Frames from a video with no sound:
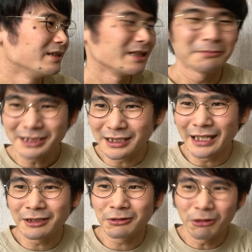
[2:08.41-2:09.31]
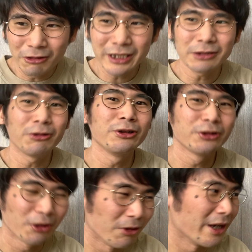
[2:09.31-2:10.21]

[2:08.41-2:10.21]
えっと、まず、えっと、党員党友票、